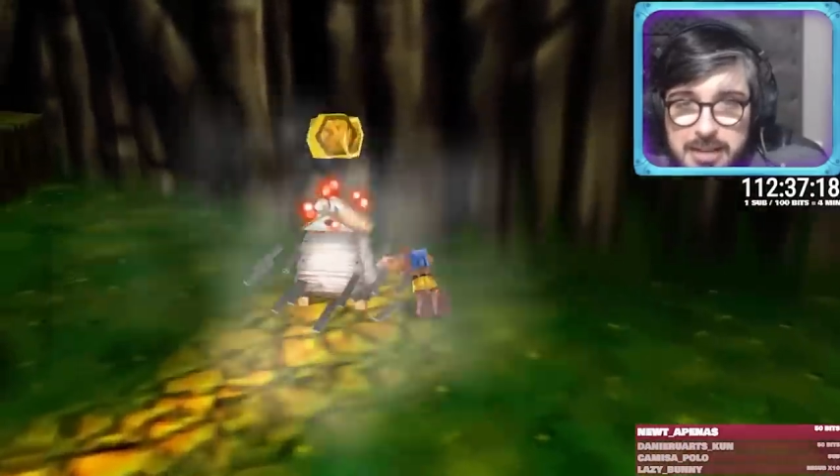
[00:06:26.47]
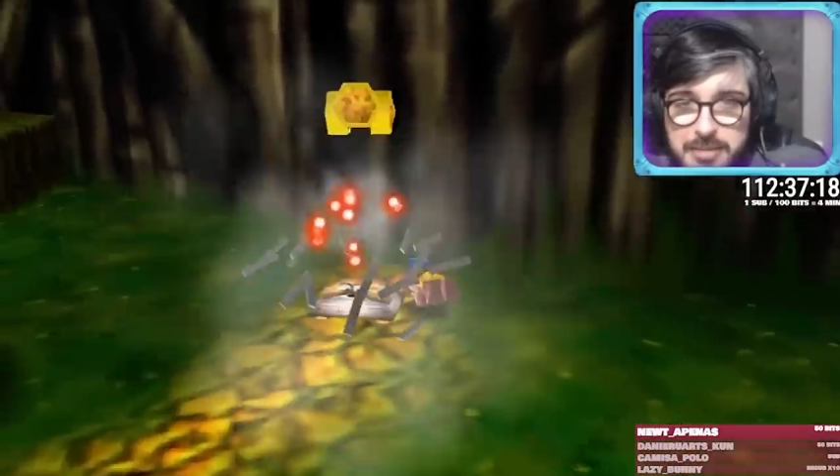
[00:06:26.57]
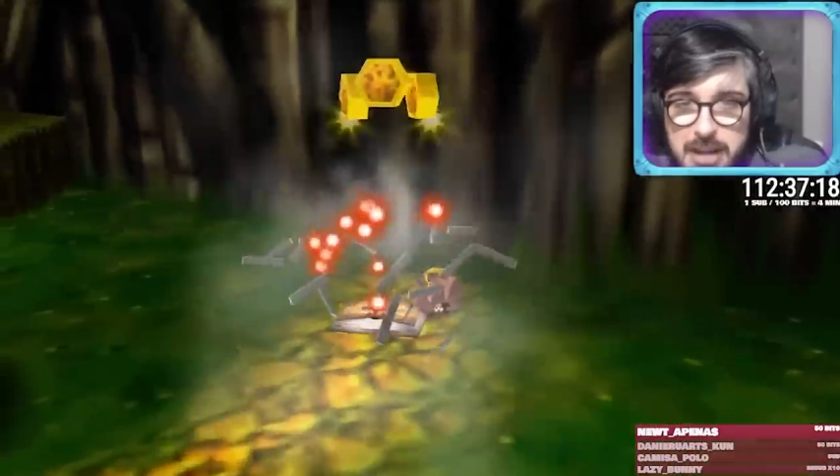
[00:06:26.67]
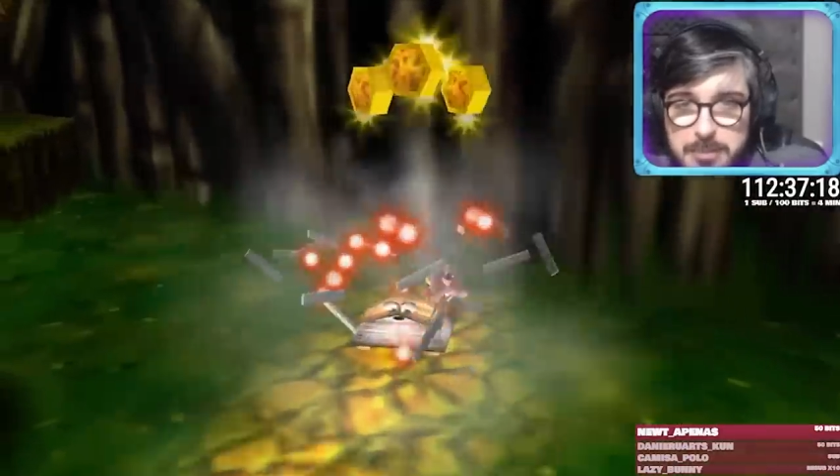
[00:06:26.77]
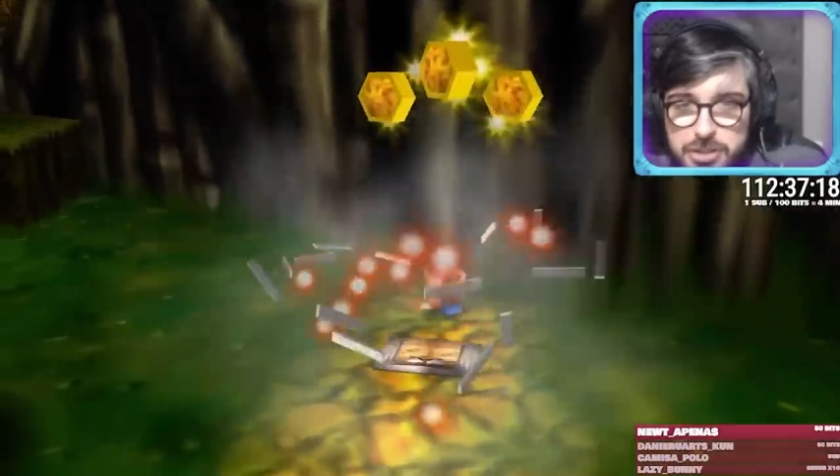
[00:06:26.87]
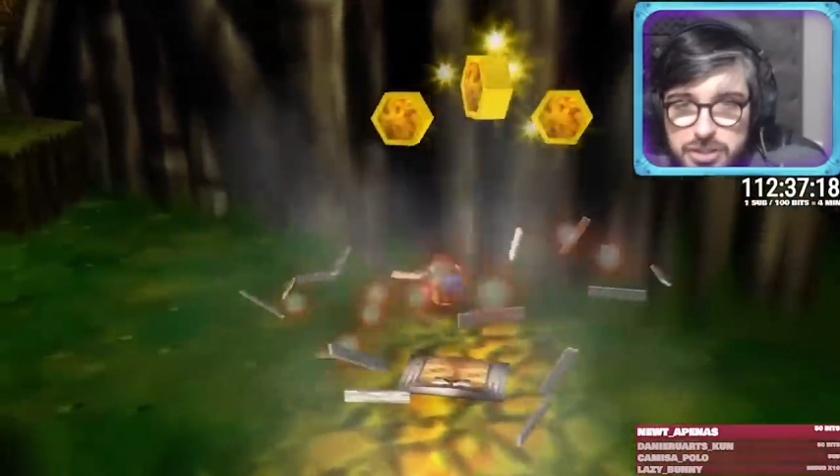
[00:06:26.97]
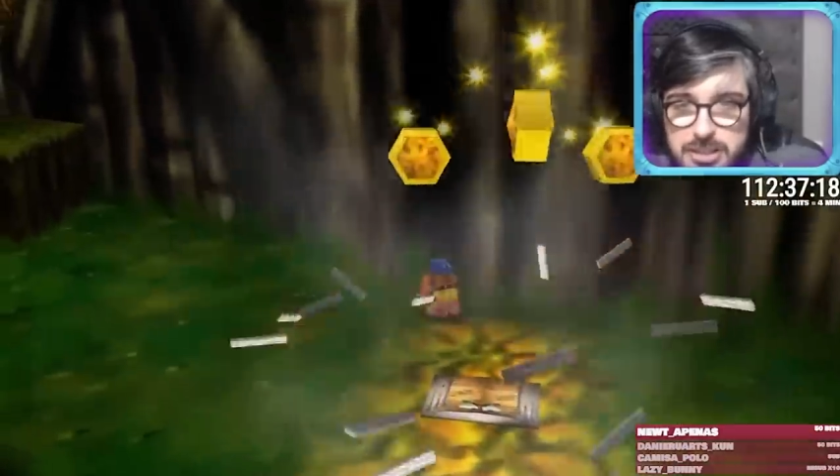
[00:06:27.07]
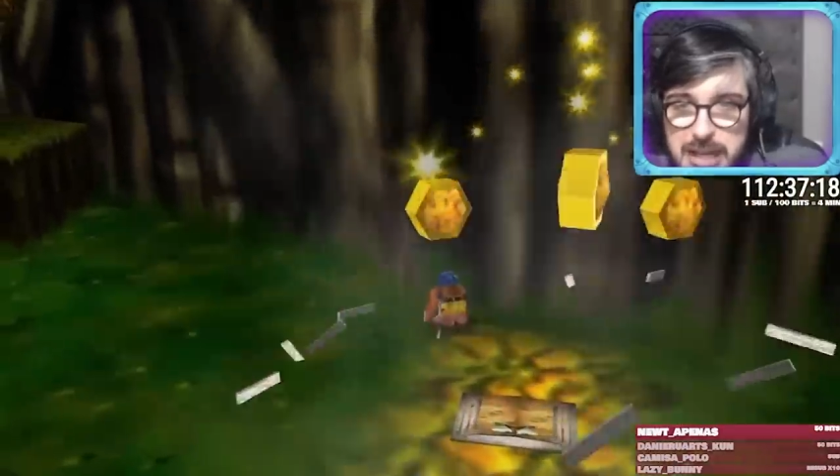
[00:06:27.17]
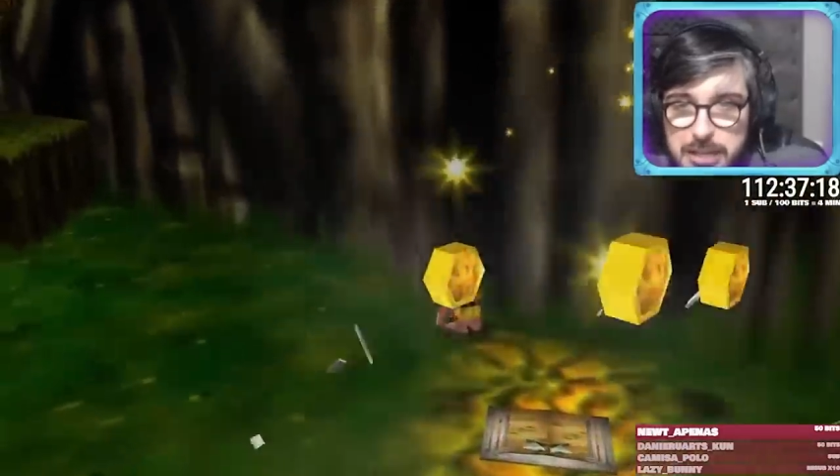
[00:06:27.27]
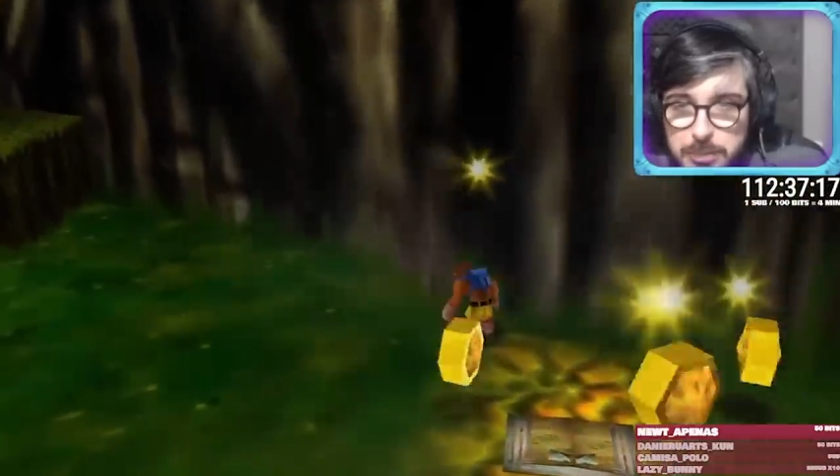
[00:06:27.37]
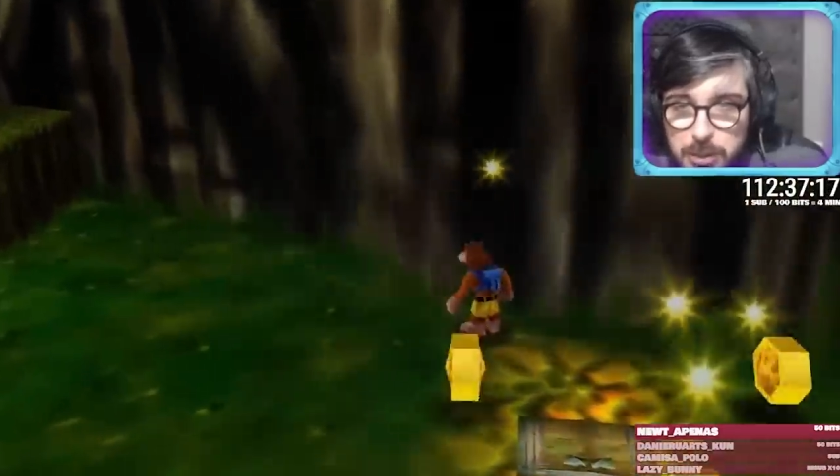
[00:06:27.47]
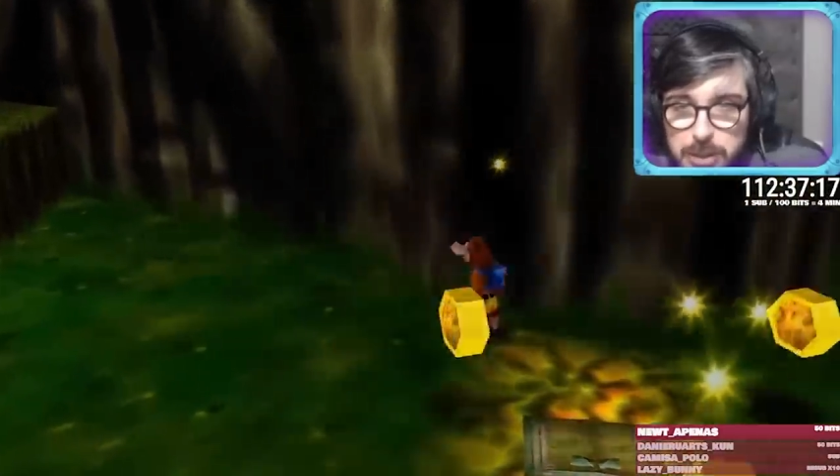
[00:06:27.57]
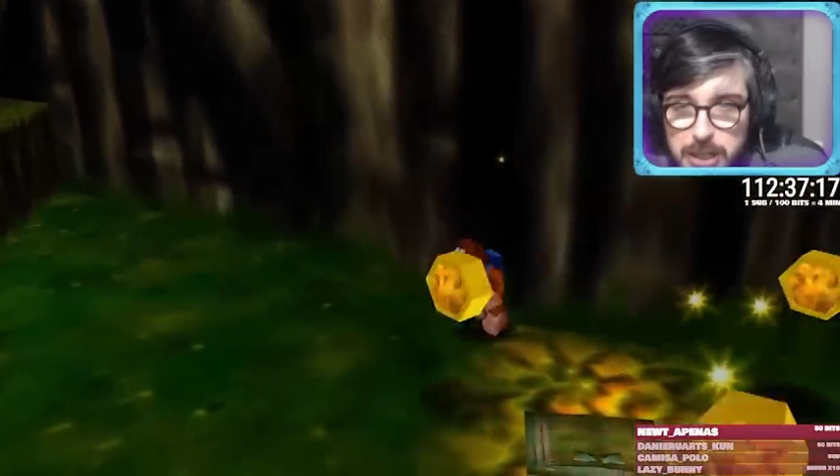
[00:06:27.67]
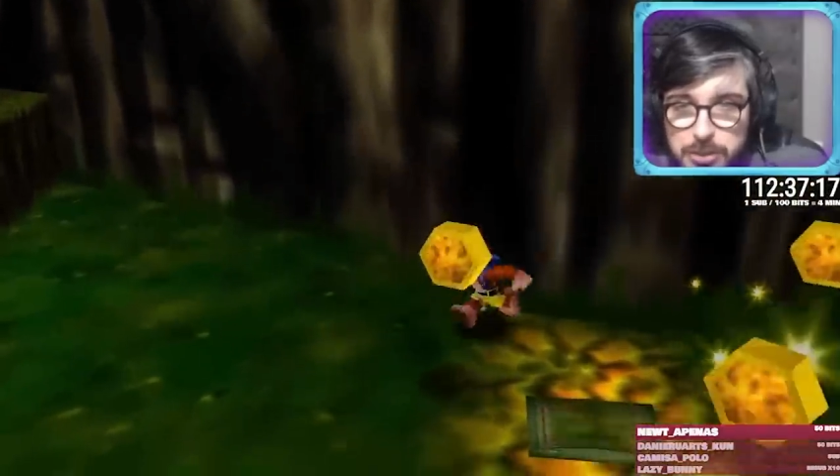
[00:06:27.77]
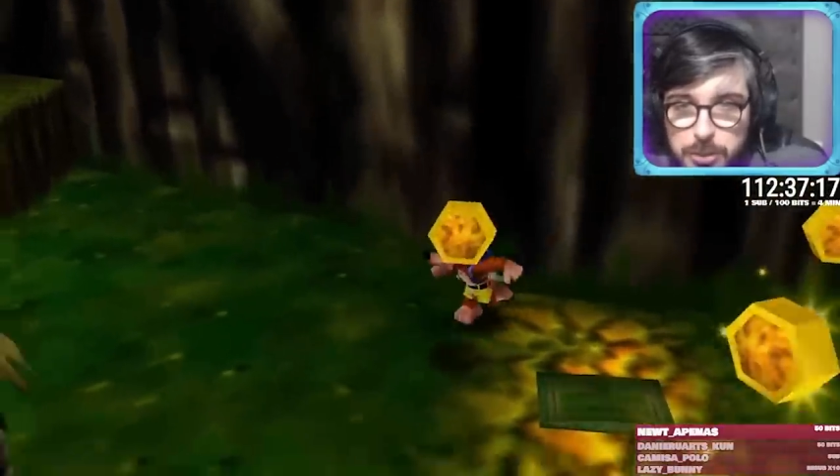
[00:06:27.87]
a vibe de estar tá numa
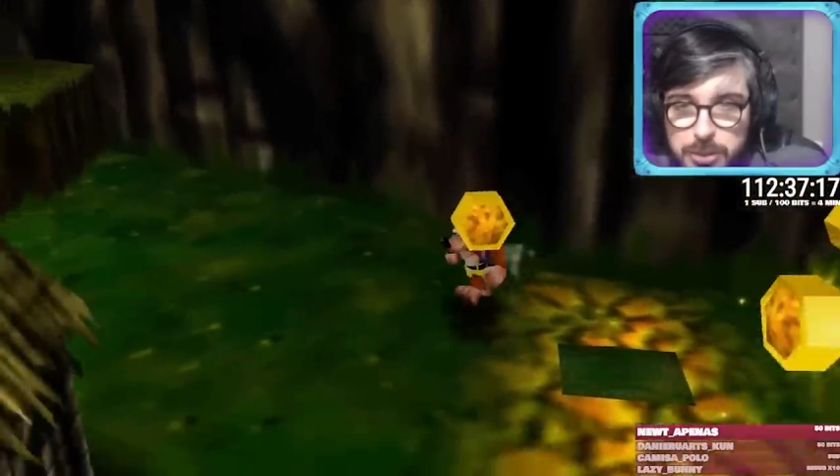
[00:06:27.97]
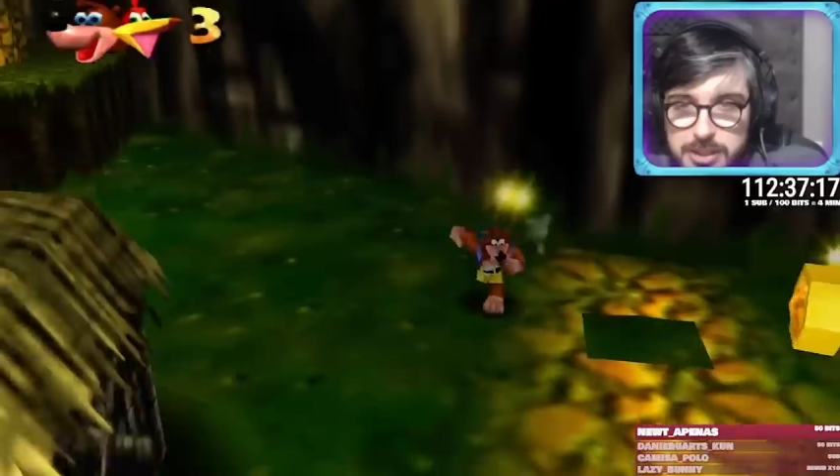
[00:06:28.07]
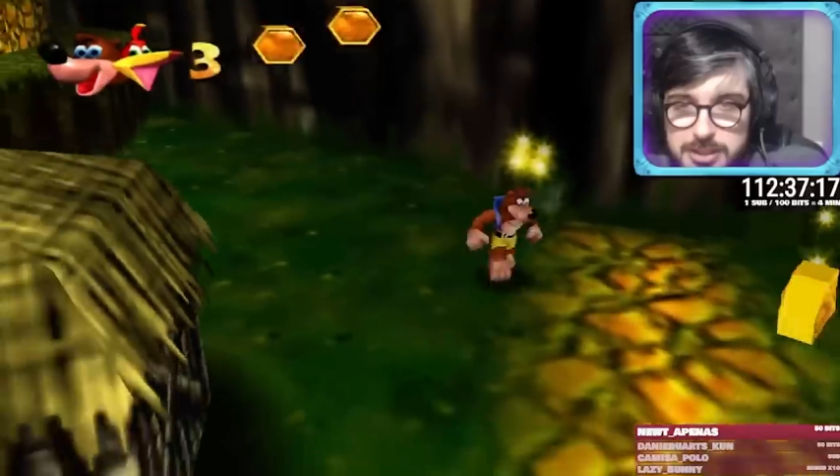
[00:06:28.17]
locadora,